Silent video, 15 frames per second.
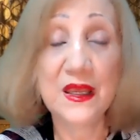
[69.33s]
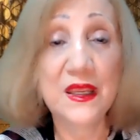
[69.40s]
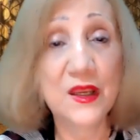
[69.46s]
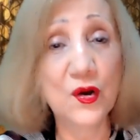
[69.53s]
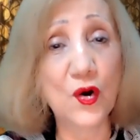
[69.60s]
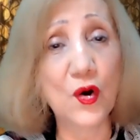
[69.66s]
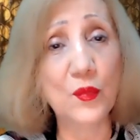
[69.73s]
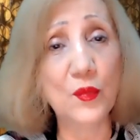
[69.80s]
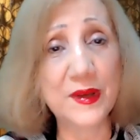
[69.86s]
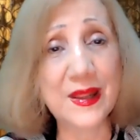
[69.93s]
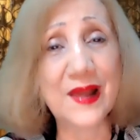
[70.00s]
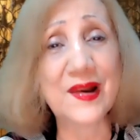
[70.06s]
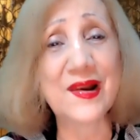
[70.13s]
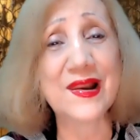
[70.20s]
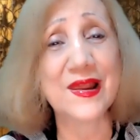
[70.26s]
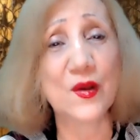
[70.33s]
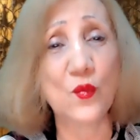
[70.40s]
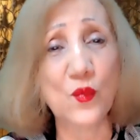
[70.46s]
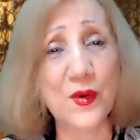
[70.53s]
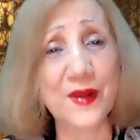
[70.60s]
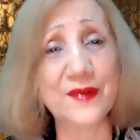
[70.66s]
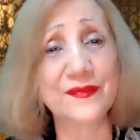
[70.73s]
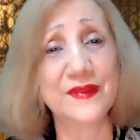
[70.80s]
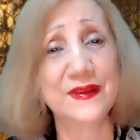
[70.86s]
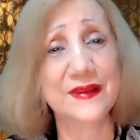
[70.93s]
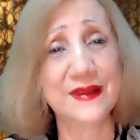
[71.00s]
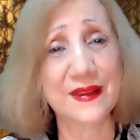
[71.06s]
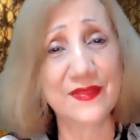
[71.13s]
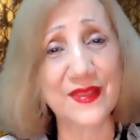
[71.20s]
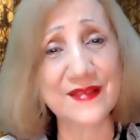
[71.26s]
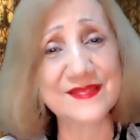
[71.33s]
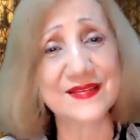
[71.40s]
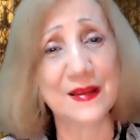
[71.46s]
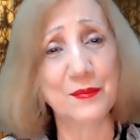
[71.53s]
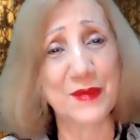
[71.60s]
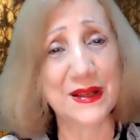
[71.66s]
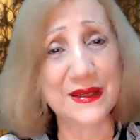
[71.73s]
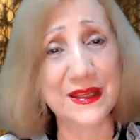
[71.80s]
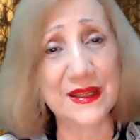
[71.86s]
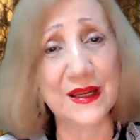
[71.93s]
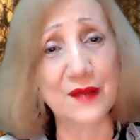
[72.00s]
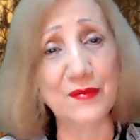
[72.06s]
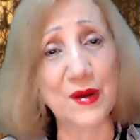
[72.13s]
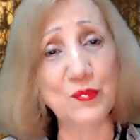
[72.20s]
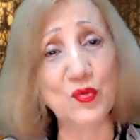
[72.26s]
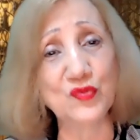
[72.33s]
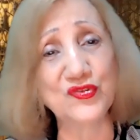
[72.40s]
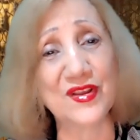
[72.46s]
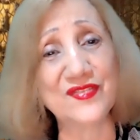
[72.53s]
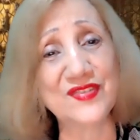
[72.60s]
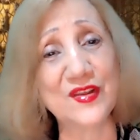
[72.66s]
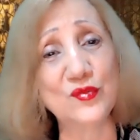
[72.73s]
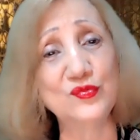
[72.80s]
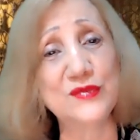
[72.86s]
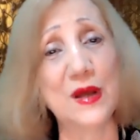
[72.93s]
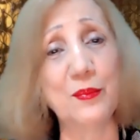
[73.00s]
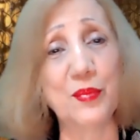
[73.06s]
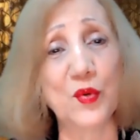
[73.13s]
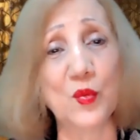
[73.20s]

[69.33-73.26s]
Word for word: Y jóvenes, recuerden que de esa manera vamos a hacer una